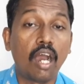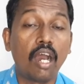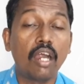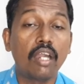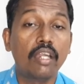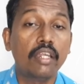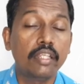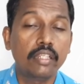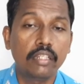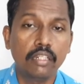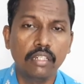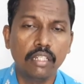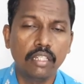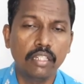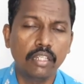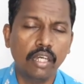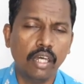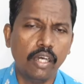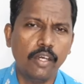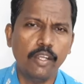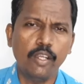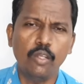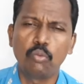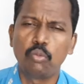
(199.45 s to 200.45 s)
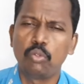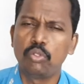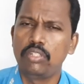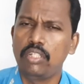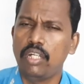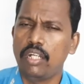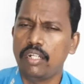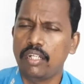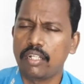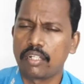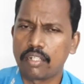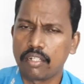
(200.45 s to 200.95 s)
ஆணிகளினால்
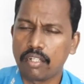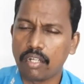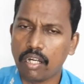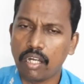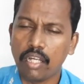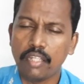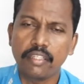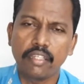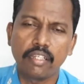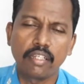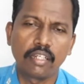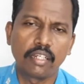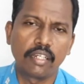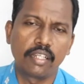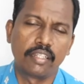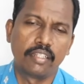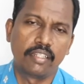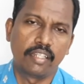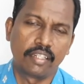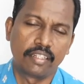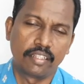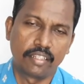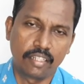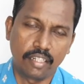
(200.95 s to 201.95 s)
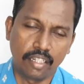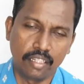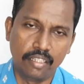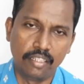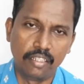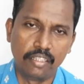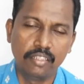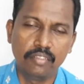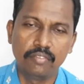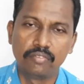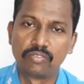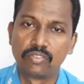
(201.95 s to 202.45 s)
உண்டான காயங்களை நான்
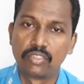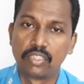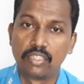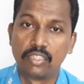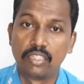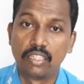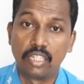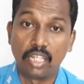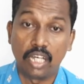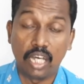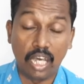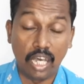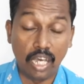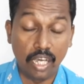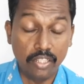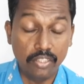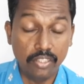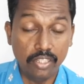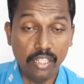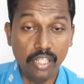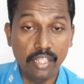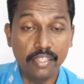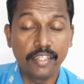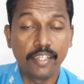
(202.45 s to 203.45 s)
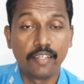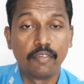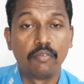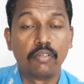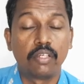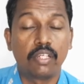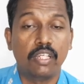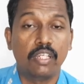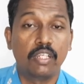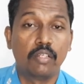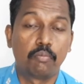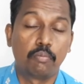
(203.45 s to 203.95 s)
கண்டு அதில என்
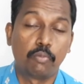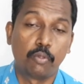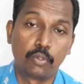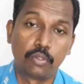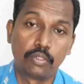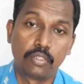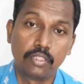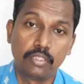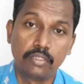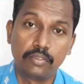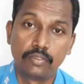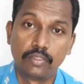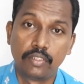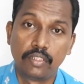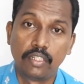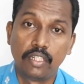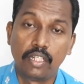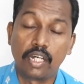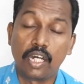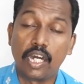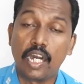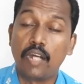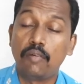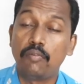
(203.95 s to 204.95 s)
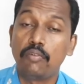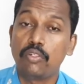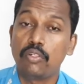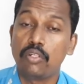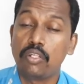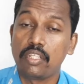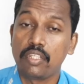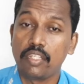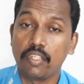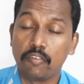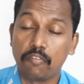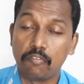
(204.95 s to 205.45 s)
விரலை போட்டு
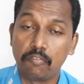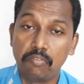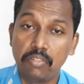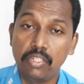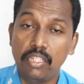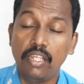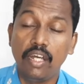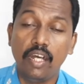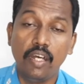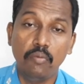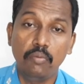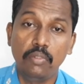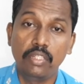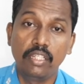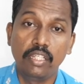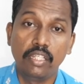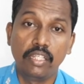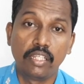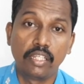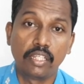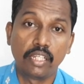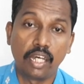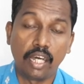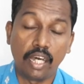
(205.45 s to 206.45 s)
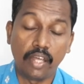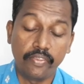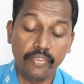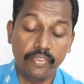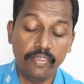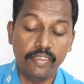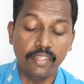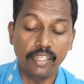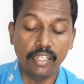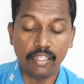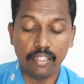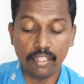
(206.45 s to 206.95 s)
அவருடைய விழாவிலே
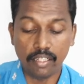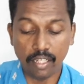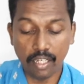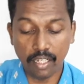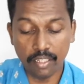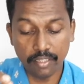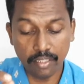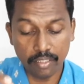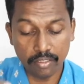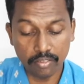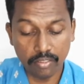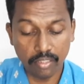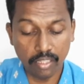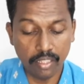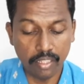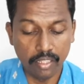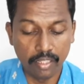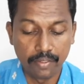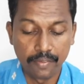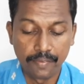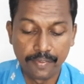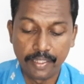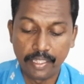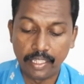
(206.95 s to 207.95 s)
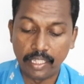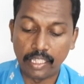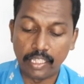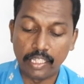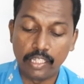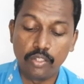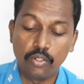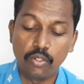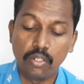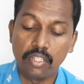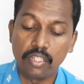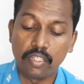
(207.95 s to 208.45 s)
அந்த காயத்தில்
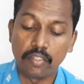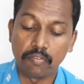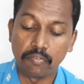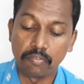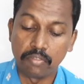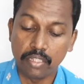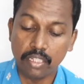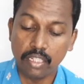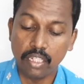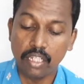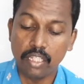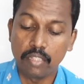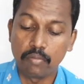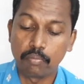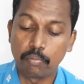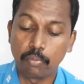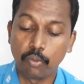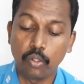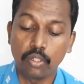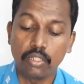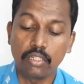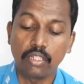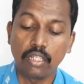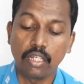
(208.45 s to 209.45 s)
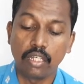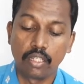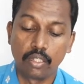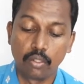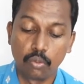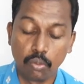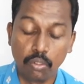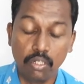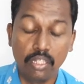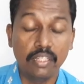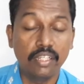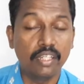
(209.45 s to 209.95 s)
என்னுடைய விரலை போட்டால்
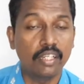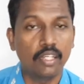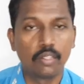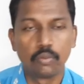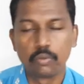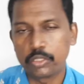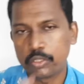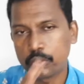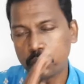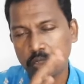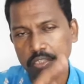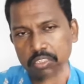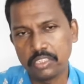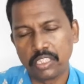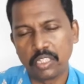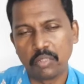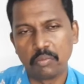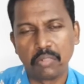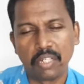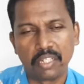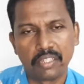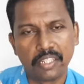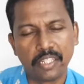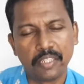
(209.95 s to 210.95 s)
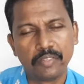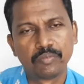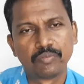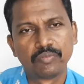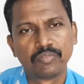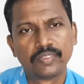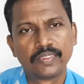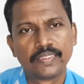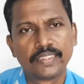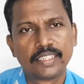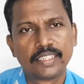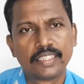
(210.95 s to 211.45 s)
ஒழிய நான் விசுவாசிக்க மாட்டேன்
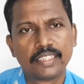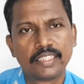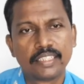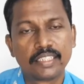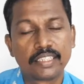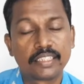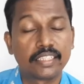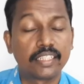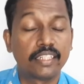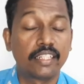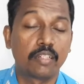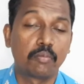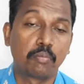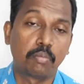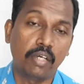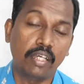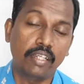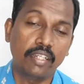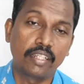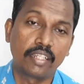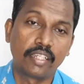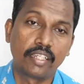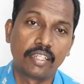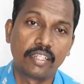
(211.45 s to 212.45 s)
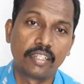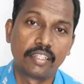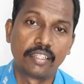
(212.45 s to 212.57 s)
சிலர் பாருங்க